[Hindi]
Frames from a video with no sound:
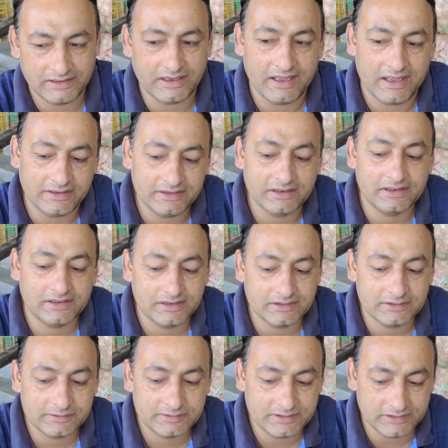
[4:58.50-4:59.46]
आज आया नहीं है
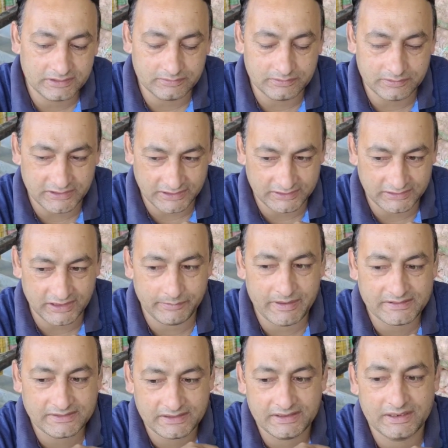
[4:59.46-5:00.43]
लेकिन तेतीस
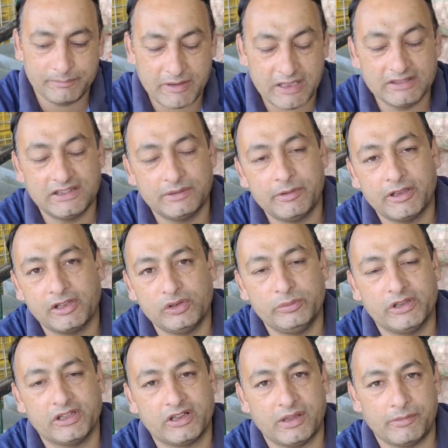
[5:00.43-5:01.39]
रुपये से लेकर पैंतीस रुपये
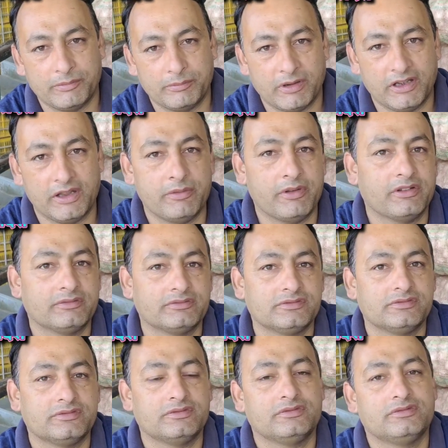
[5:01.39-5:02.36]
किलो बिक रहा है मंडी में
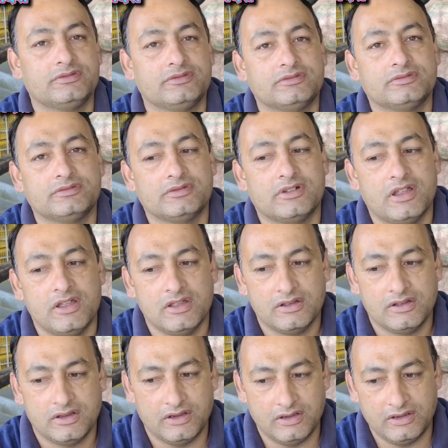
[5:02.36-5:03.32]

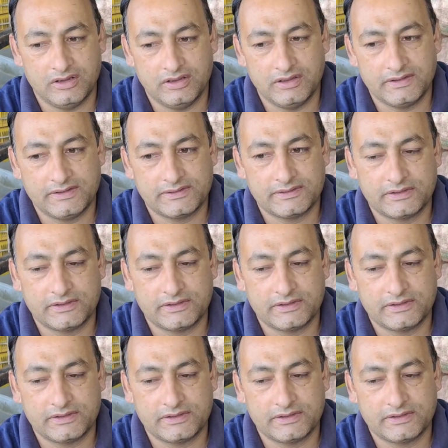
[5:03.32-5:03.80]
स्ट्रॉबेरी